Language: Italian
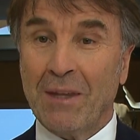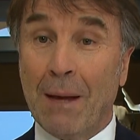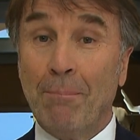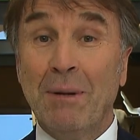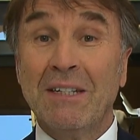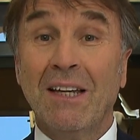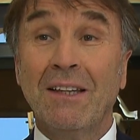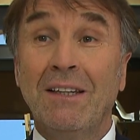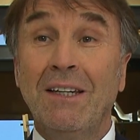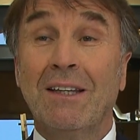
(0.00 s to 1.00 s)

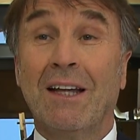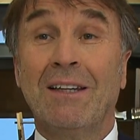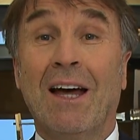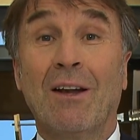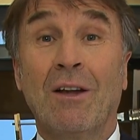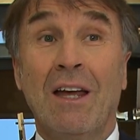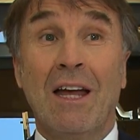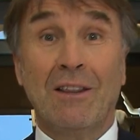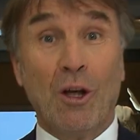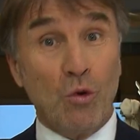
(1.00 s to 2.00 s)
appesantita dal,
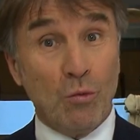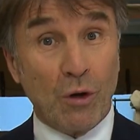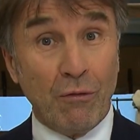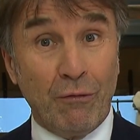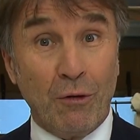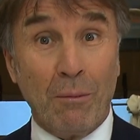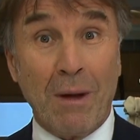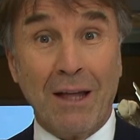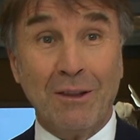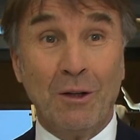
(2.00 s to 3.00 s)
dal rumore
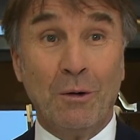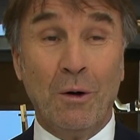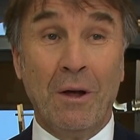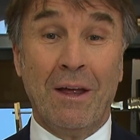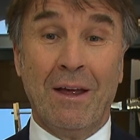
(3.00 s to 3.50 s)
informatico,